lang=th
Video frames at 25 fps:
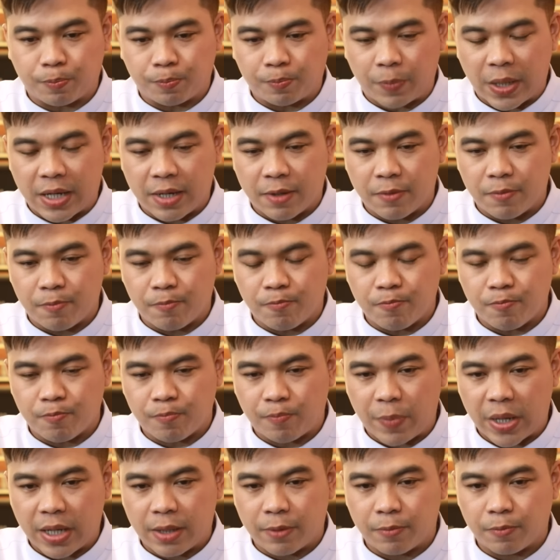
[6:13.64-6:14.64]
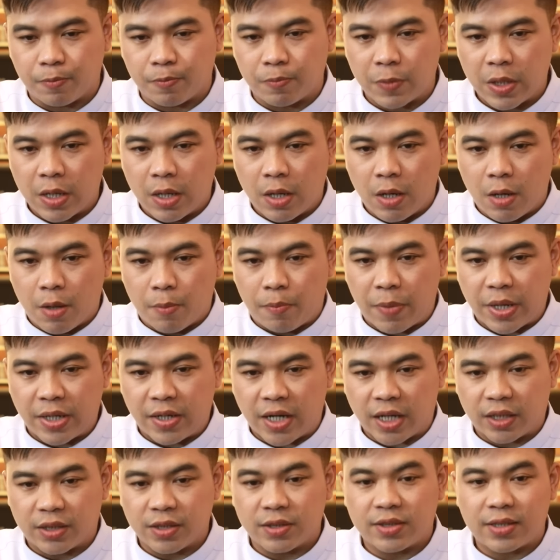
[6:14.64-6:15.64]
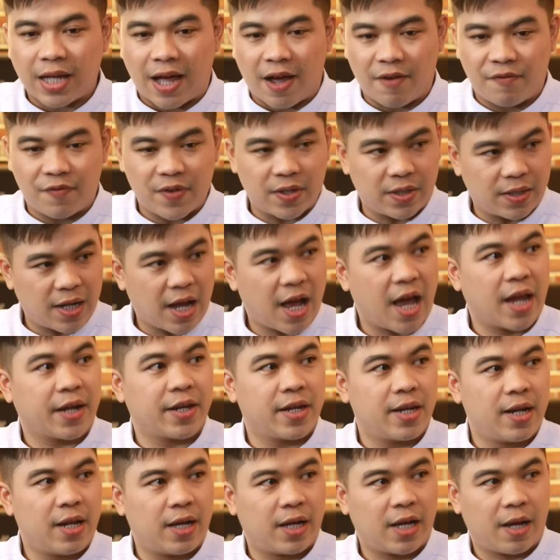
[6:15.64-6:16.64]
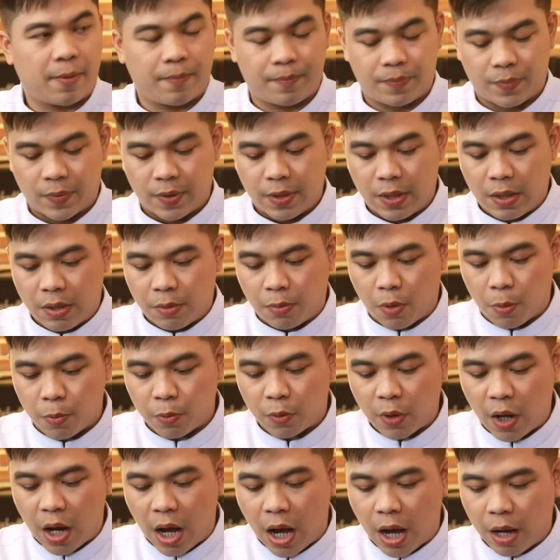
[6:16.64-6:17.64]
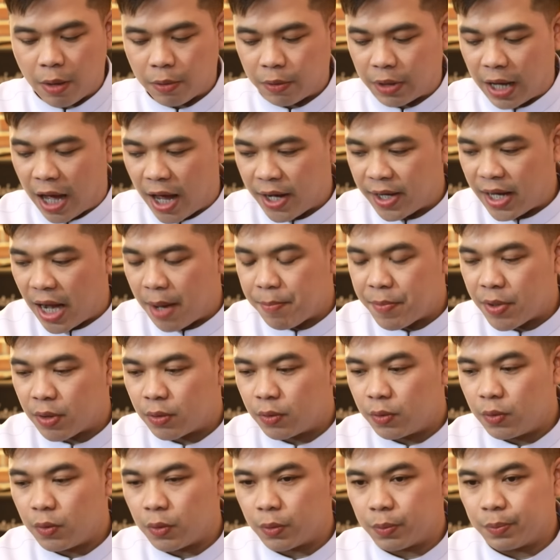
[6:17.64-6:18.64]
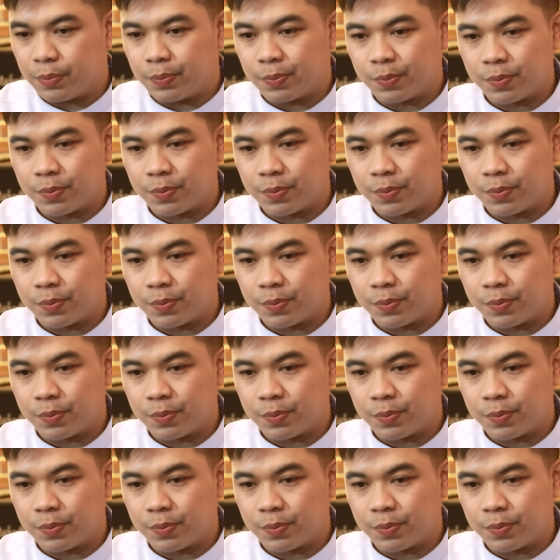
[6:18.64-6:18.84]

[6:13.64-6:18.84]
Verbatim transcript: เป็นเป็นเป็นนักศึกษาฝึกงานเนี่ยนะครับครับผมก็คั้นน้ำมะกรูด